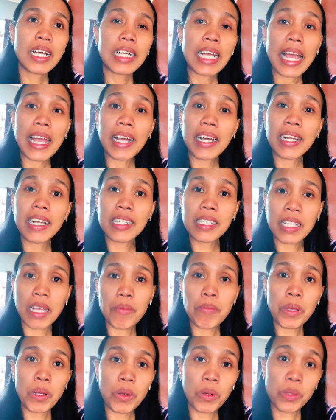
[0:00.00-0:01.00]
Kaya nga
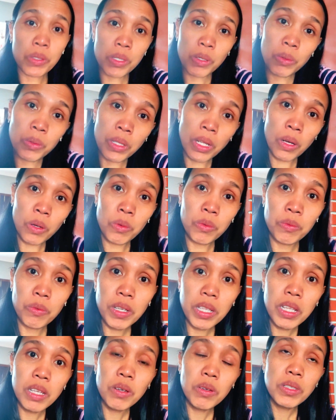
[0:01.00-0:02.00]
nasabi ko sa una kong
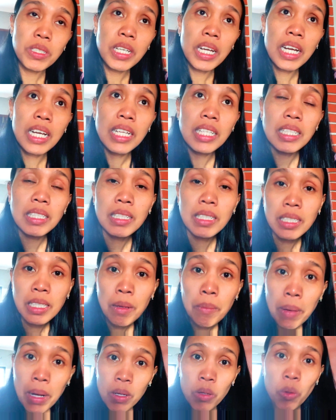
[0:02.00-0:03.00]
video dyan,
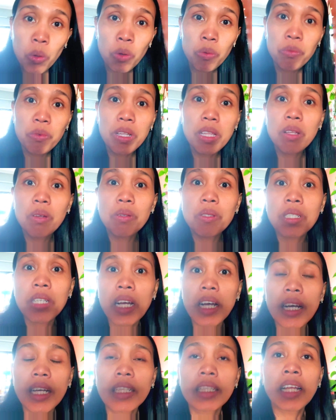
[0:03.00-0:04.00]
sa bago kong video
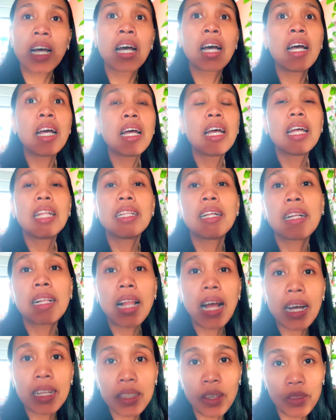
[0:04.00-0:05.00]
dyan na
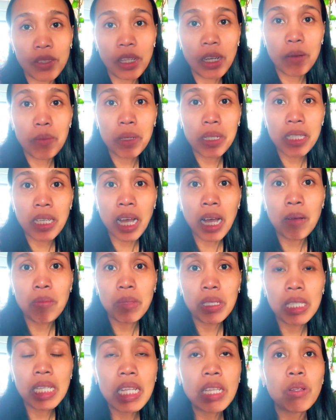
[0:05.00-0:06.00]
nag-lockdown na naman sa
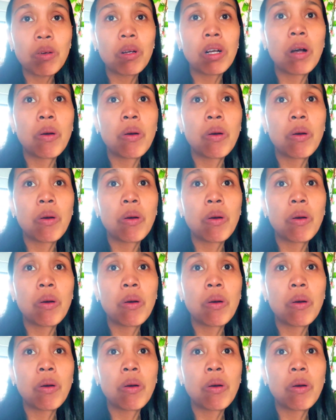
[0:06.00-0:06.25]
amin dito.